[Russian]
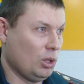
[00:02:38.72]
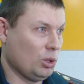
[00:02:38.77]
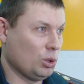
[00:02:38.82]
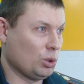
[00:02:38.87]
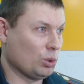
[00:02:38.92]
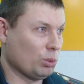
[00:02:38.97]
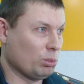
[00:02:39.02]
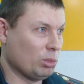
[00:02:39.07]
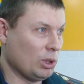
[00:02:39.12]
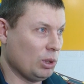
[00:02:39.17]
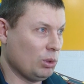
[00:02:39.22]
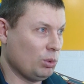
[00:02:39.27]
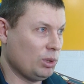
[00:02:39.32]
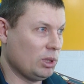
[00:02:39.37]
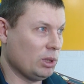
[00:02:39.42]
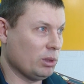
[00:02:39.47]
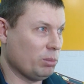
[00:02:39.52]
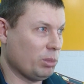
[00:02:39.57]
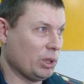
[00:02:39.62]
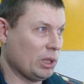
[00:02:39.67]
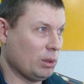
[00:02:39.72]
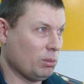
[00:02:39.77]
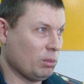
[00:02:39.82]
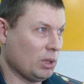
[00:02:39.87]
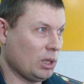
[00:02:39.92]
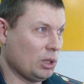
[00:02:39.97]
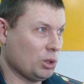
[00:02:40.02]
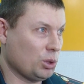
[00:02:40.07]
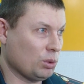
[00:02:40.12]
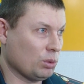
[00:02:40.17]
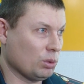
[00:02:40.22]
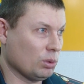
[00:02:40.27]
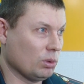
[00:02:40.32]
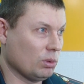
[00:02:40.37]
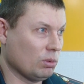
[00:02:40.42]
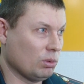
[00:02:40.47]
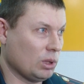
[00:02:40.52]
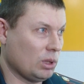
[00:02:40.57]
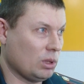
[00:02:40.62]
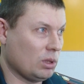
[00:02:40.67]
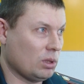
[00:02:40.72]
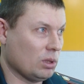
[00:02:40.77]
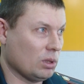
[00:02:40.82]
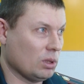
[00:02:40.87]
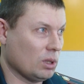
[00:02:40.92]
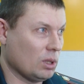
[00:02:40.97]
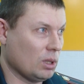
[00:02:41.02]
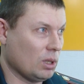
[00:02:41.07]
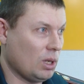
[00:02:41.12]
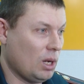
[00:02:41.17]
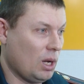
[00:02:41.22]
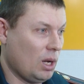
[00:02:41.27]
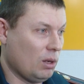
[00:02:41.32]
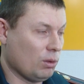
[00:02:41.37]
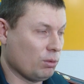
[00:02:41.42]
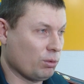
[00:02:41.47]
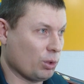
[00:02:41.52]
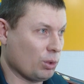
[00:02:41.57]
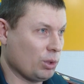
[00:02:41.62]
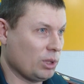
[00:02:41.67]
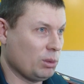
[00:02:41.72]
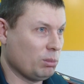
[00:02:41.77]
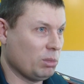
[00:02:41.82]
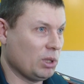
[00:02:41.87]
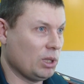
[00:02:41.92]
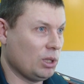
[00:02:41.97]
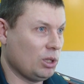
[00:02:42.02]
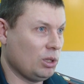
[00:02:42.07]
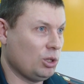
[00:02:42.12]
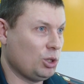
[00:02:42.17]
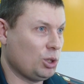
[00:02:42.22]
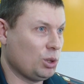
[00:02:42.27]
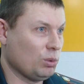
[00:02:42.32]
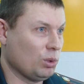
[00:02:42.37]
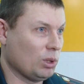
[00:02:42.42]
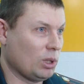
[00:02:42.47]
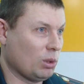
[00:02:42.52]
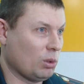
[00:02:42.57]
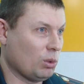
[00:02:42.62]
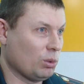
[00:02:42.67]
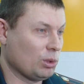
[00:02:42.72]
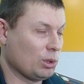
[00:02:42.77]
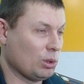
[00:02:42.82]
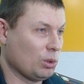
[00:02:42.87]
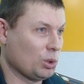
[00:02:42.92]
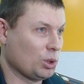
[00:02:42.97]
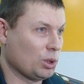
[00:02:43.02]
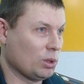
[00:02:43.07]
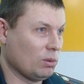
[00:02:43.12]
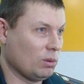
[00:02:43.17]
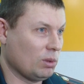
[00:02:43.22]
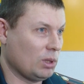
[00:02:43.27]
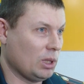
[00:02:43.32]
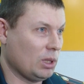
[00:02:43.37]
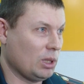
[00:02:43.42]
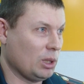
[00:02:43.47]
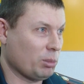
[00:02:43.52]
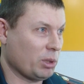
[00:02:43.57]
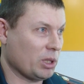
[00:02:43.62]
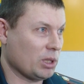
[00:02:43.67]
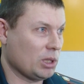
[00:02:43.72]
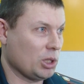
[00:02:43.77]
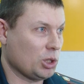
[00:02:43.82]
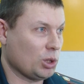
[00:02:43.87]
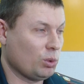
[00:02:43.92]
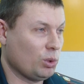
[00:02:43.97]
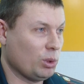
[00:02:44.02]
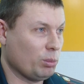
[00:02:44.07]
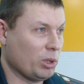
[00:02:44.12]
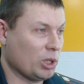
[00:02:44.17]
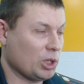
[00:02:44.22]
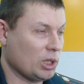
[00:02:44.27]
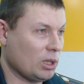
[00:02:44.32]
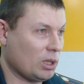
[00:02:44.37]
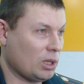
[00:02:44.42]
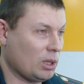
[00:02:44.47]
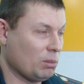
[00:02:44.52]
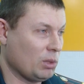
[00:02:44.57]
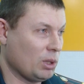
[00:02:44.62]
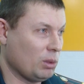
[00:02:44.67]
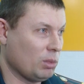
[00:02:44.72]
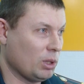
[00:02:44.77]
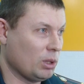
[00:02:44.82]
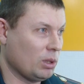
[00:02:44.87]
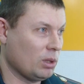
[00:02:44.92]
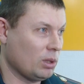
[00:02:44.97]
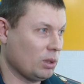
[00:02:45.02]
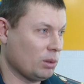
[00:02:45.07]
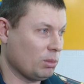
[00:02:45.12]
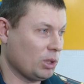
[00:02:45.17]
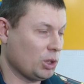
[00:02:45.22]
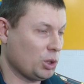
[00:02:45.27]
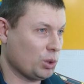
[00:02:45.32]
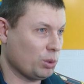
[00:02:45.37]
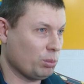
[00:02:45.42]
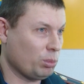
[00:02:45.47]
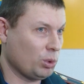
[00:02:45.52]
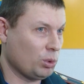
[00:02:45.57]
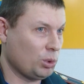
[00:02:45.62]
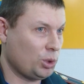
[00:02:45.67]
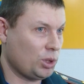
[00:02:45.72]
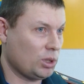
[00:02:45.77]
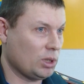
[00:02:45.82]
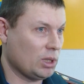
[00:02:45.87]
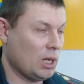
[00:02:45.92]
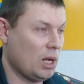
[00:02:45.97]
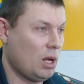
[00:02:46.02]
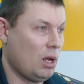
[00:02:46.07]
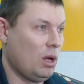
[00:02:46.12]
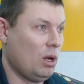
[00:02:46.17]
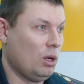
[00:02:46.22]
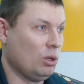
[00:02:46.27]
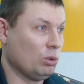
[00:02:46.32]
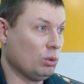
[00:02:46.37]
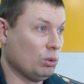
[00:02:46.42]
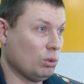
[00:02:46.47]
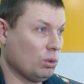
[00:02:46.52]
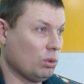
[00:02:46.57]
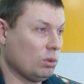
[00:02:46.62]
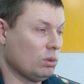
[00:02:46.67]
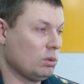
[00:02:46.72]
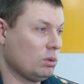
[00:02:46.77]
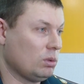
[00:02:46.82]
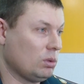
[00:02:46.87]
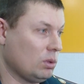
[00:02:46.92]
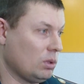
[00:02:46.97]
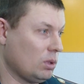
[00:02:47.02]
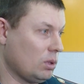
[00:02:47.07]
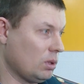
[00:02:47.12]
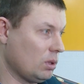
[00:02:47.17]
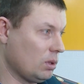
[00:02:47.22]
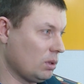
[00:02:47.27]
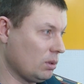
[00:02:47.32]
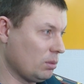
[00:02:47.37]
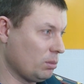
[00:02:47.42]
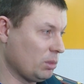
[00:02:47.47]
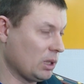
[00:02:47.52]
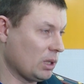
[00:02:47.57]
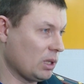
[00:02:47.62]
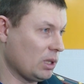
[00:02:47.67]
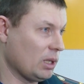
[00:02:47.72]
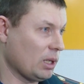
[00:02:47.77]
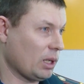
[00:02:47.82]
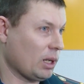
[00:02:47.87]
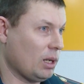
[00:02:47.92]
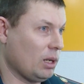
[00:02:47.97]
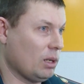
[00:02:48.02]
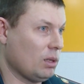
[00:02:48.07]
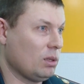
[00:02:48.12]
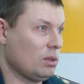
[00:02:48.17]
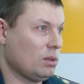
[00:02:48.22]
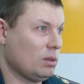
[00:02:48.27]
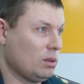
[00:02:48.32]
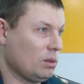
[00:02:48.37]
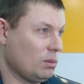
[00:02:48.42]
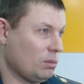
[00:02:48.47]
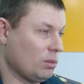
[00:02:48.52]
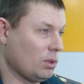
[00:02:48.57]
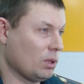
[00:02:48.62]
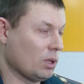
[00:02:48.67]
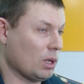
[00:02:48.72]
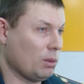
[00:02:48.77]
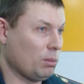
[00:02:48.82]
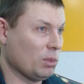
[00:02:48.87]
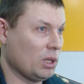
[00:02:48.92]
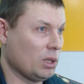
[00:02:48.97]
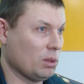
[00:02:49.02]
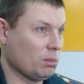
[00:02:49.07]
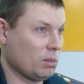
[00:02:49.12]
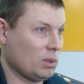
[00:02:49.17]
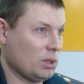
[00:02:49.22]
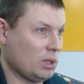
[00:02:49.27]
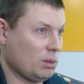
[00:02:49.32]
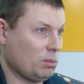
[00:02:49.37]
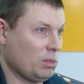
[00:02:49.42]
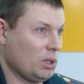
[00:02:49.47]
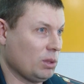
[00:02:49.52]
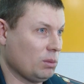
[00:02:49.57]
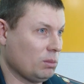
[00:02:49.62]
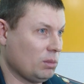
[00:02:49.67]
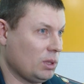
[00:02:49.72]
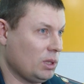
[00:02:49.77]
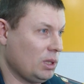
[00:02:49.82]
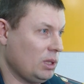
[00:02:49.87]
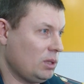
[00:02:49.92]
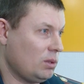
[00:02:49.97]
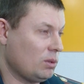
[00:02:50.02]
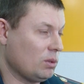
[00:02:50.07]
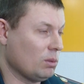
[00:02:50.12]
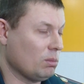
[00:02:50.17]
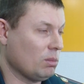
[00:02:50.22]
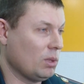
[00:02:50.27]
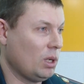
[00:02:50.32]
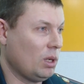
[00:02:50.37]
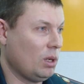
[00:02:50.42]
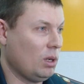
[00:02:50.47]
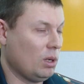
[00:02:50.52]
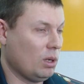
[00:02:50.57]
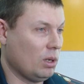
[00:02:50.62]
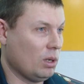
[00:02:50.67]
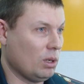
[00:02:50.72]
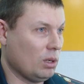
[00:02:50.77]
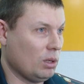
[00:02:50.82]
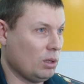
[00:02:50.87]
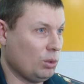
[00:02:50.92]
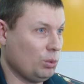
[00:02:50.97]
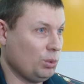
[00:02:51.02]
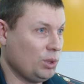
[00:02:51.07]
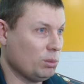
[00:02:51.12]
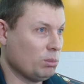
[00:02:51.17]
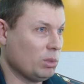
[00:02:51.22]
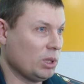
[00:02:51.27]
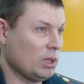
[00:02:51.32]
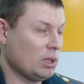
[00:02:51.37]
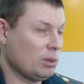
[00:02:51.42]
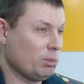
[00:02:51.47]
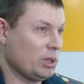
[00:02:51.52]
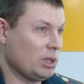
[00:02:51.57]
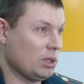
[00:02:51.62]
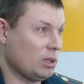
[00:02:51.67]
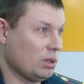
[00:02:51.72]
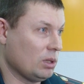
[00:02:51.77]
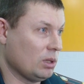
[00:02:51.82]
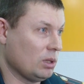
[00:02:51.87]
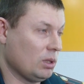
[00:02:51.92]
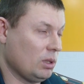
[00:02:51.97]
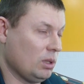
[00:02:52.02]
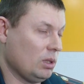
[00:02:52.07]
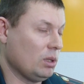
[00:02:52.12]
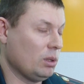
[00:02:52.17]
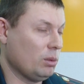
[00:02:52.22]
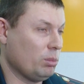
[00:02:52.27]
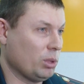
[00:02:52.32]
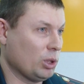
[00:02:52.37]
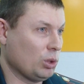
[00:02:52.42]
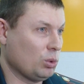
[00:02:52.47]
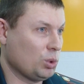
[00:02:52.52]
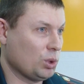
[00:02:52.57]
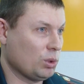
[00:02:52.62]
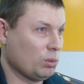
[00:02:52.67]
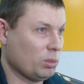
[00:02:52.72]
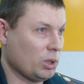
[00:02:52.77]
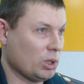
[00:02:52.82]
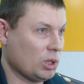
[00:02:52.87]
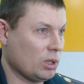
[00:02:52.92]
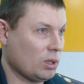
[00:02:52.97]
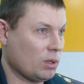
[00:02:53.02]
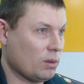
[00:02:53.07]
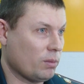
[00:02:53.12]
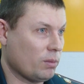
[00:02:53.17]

чтобы люди понимали, что вот э, вроде бы ничего такого сложного, да, не произошло, и пожар там не на большой площади, но э, благодаря грамотным и смелым действиям э, люди были спасены и потушен пожар.